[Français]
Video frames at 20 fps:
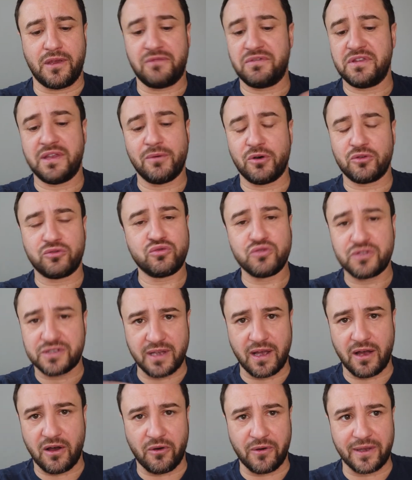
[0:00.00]
évidemment tout
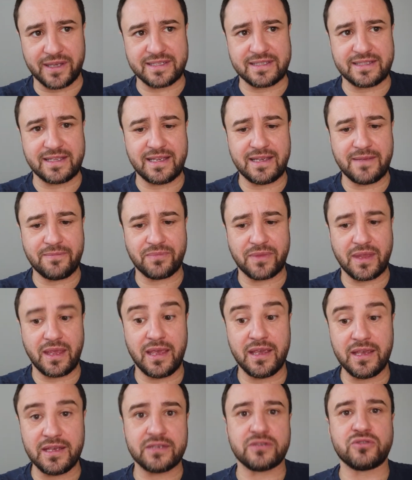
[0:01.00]
ça en SD
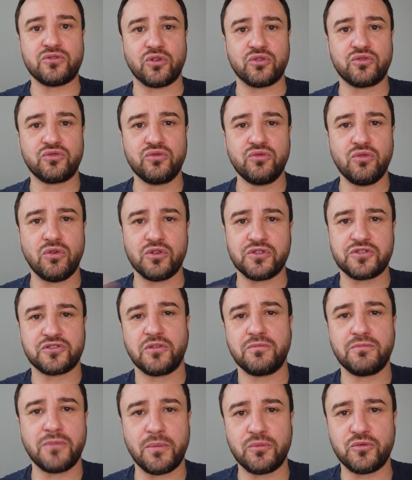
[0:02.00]
et, surtout le
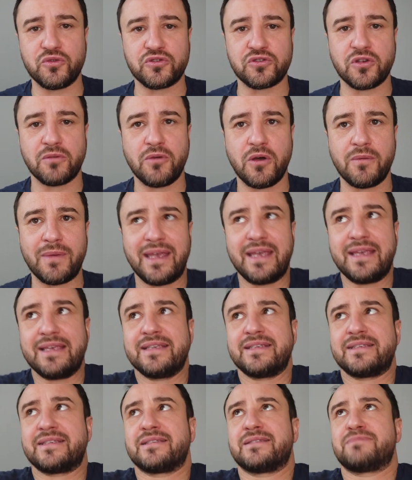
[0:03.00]
summum du summum
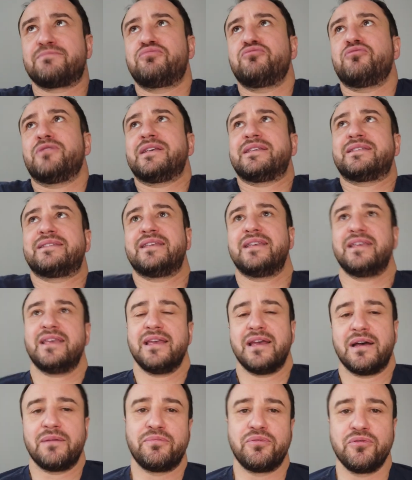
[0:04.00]
et pour
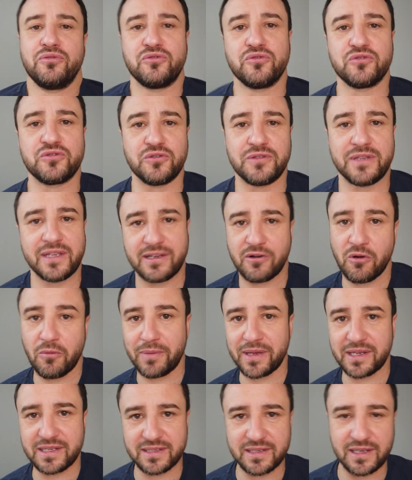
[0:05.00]
essayer un peu de se
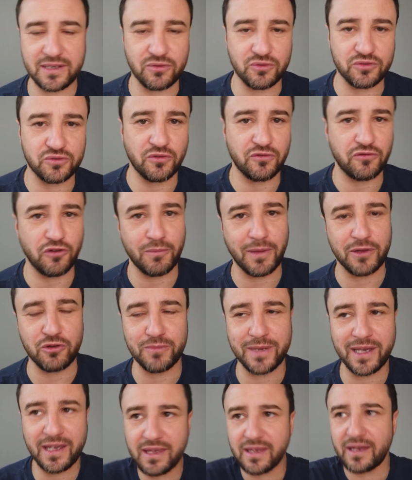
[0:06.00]
décomplexer de ce format
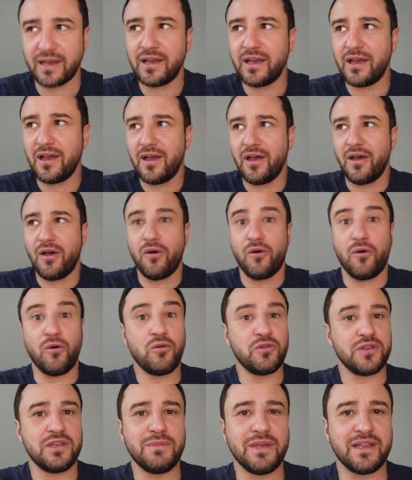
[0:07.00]
numérique,
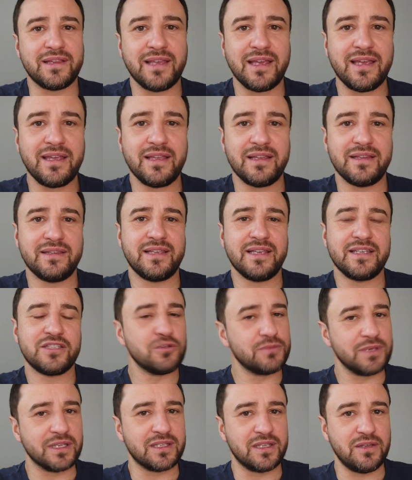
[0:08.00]
on y mettait
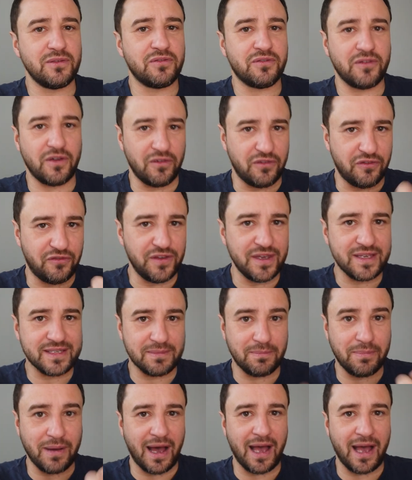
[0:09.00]
des objectifs fixes